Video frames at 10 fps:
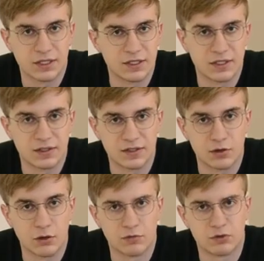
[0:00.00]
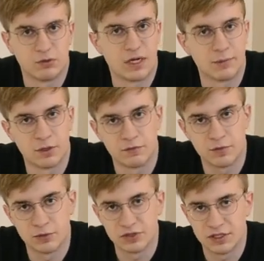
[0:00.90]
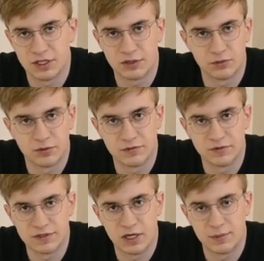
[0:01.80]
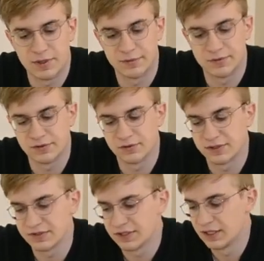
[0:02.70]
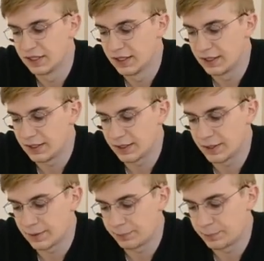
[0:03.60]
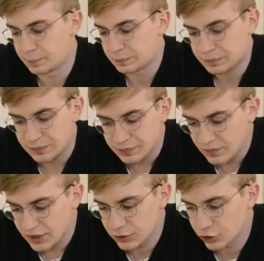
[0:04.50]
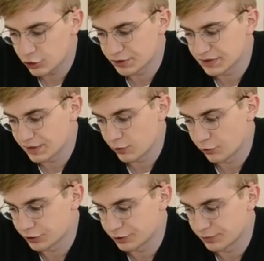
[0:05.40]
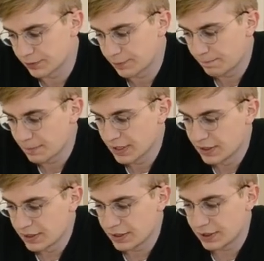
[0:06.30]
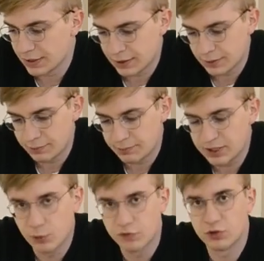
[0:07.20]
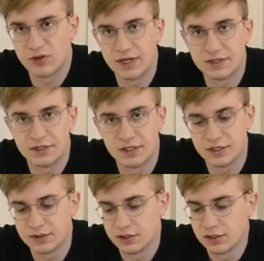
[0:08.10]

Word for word: nicht die ganze Zeit auf und sobald man irgendwie Musik hat oder irgendwie Skype an oder sowas, ähm, stört es ja auch nicht mehr. Äh, Mikrofonqualität